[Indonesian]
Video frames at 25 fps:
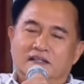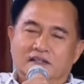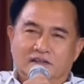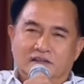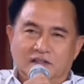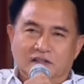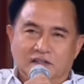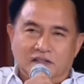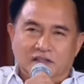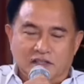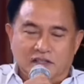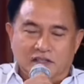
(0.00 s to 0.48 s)

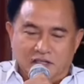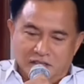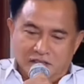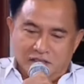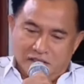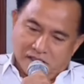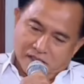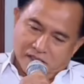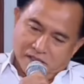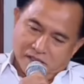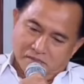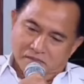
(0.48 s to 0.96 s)

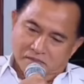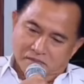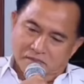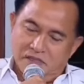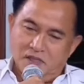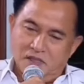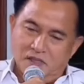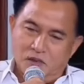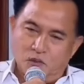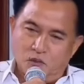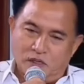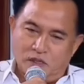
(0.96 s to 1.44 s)
Sekiranya
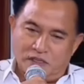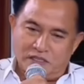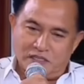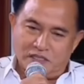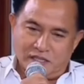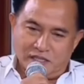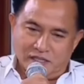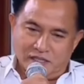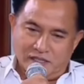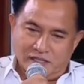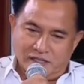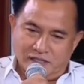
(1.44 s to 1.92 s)

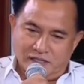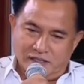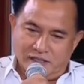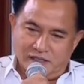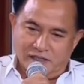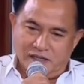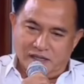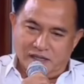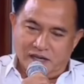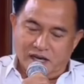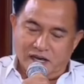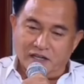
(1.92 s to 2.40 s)
wacana
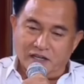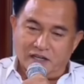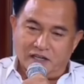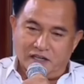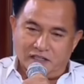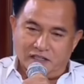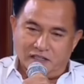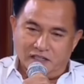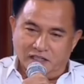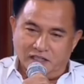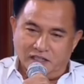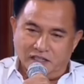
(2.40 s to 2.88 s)

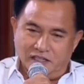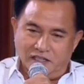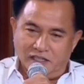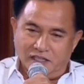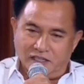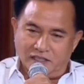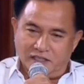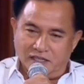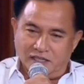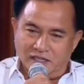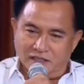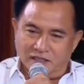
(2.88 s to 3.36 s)
angket ini
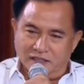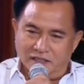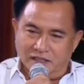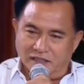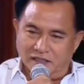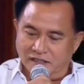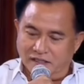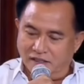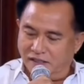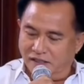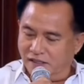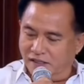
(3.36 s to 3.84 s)
datang
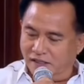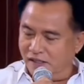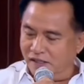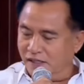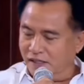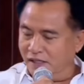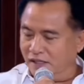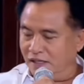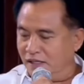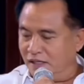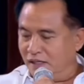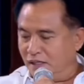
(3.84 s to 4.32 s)
dari
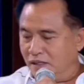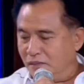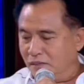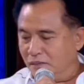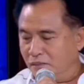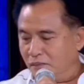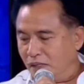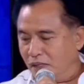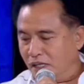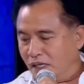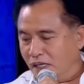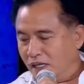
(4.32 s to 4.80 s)

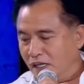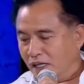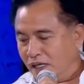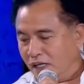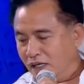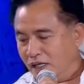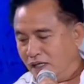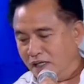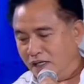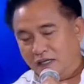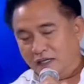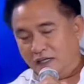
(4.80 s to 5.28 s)
Pak
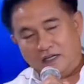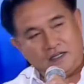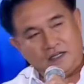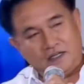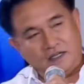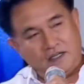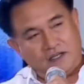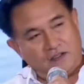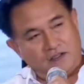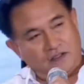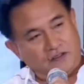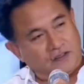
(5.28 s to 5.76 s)

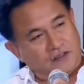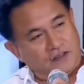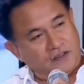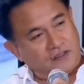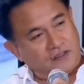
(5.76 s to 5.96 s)
Deddy